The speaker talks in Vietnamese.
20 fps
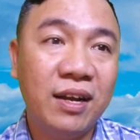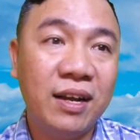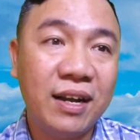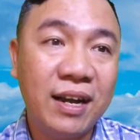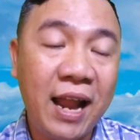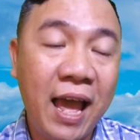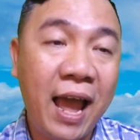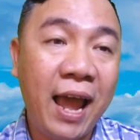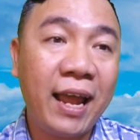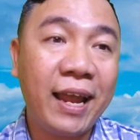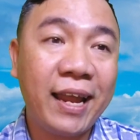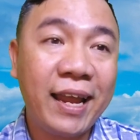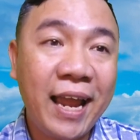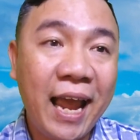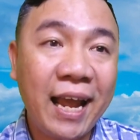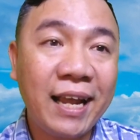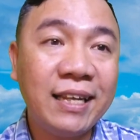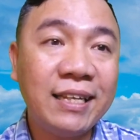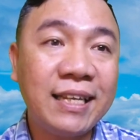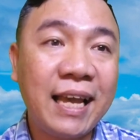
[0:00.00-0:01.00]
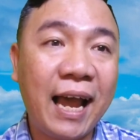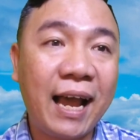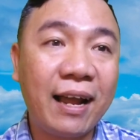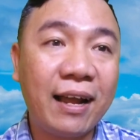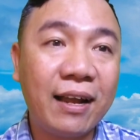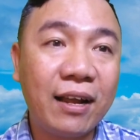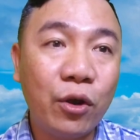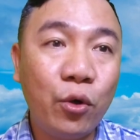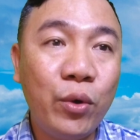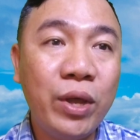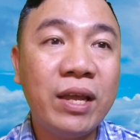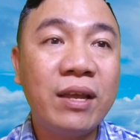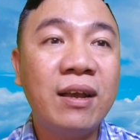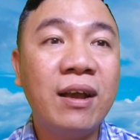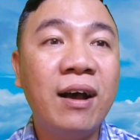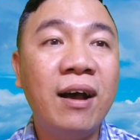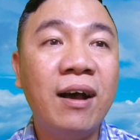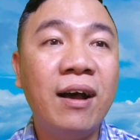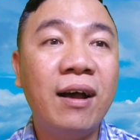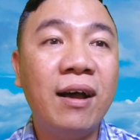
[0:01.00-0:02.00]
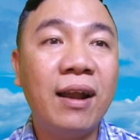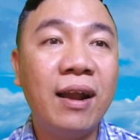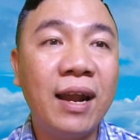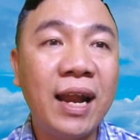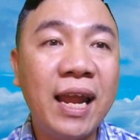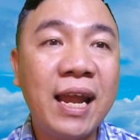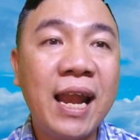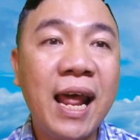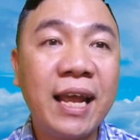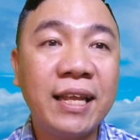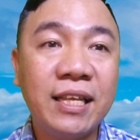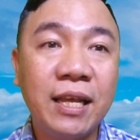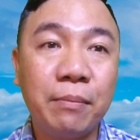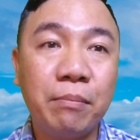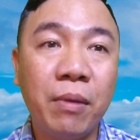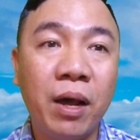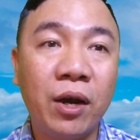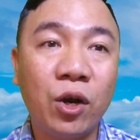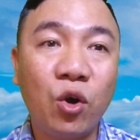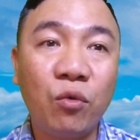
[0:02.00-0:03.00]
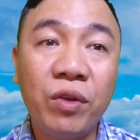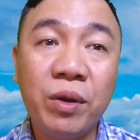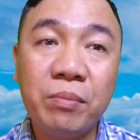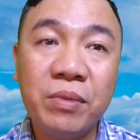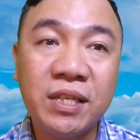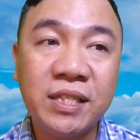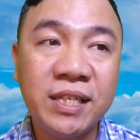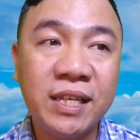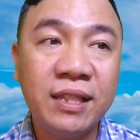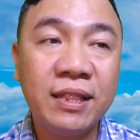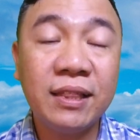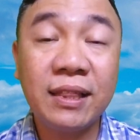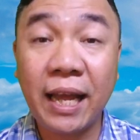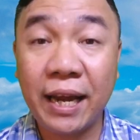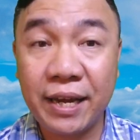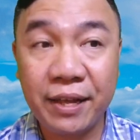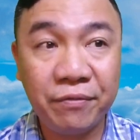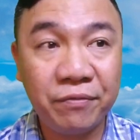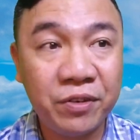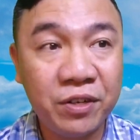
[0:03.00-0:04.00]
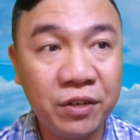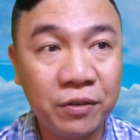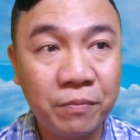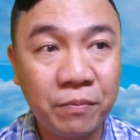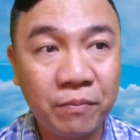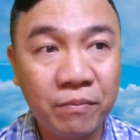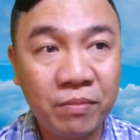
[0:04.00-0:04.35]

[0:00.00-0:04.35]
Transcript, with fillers: để ngăn chặn nguy cơ lây lan dịch bệnh Covid-19 tại địa phương.